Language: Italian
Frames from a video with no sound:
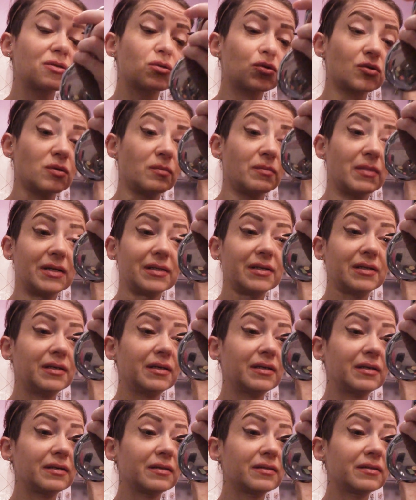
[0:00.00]
insomma
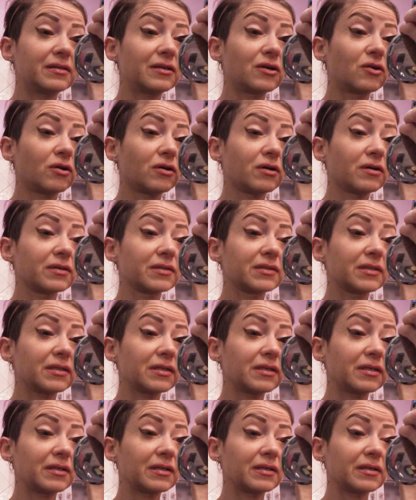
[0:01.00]
di, di
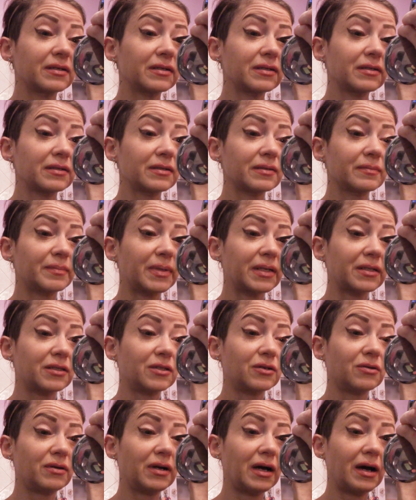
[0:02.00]
cose
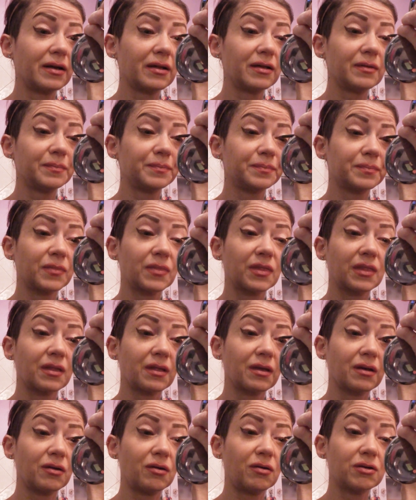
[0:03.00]
particolari
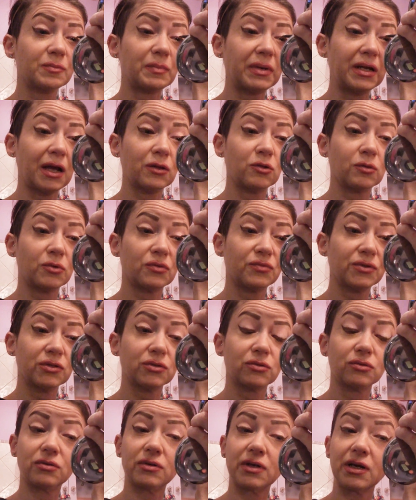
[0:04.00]
ho sbagliato
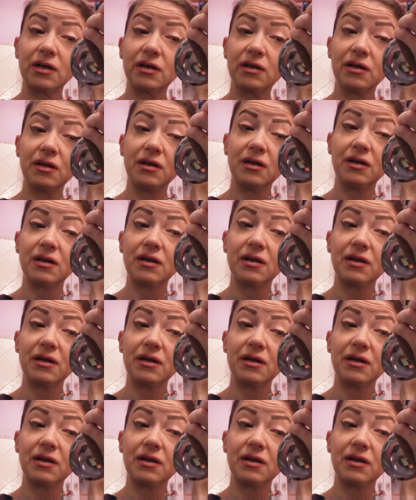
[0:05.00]
professore